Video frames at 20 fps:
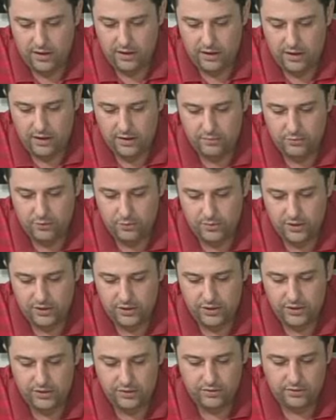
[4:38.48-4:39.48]
hani bu
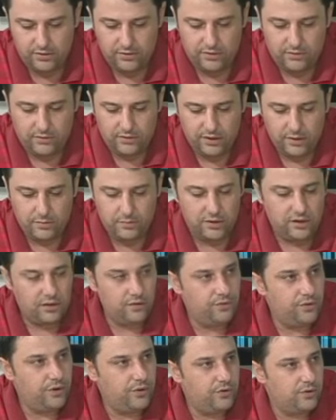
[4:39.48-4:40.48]
maçın tabii ki
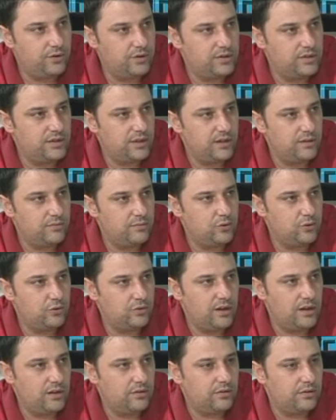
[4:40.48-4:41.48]
favorisi
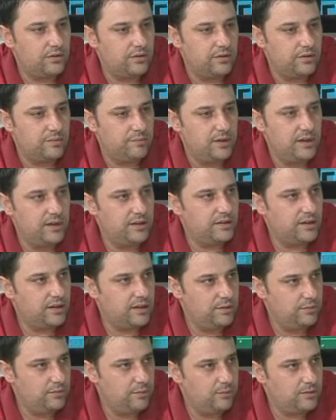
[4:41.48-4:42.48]
mutlak milli
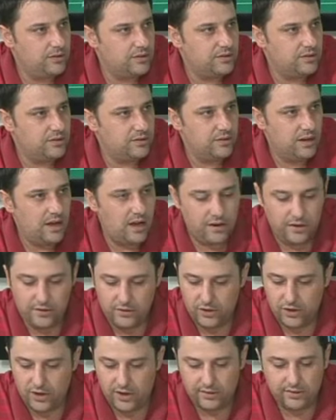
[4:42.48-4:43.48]
takımımız. Yani
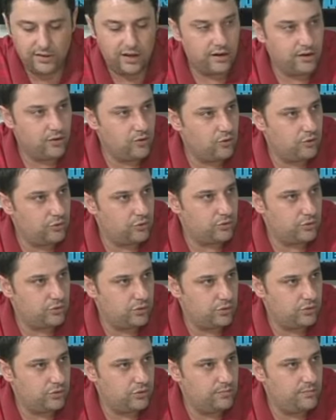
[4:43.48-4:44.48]
şartlar ne olursa
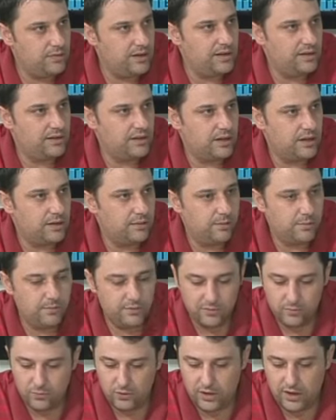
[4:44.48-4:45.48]
olsun milli
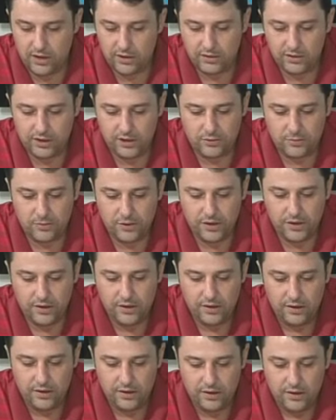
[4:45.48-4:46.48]
takımımız bu karşılaşmayı
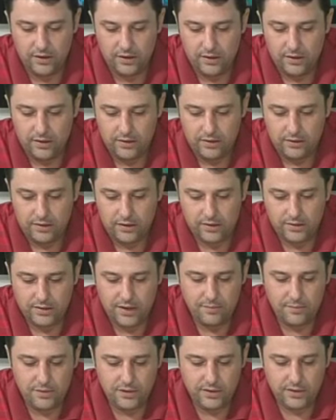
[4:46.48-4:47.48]

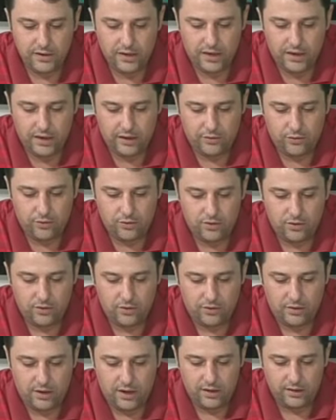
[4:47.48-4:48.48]
kazanması gerekiyor.
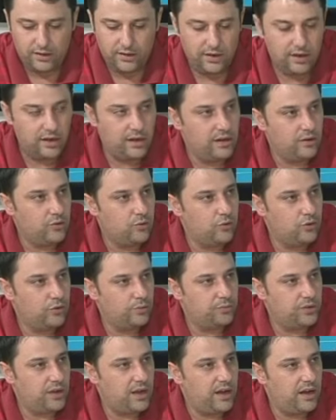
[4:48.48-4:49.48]
Kaldı ki
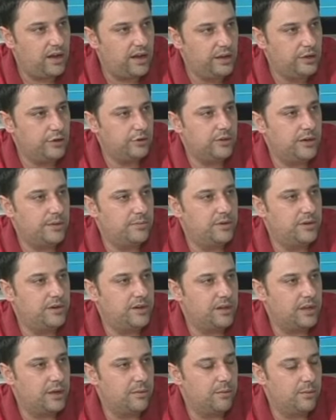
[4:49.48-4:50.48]
grupta en önemli
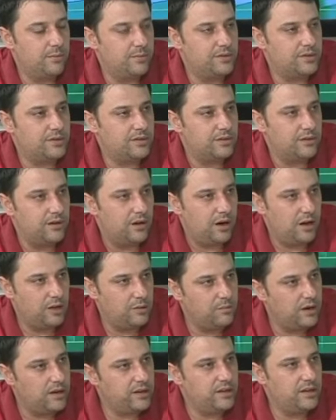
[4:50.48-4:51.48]
rakibimiz
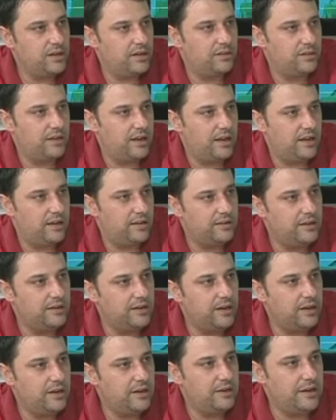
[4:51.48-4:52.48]
Almanya diye
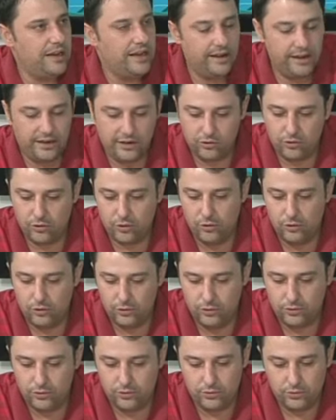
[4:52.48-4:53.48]
yine diyerek
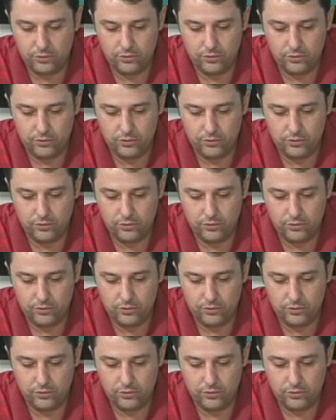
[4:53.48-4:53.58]
söylüyoruz.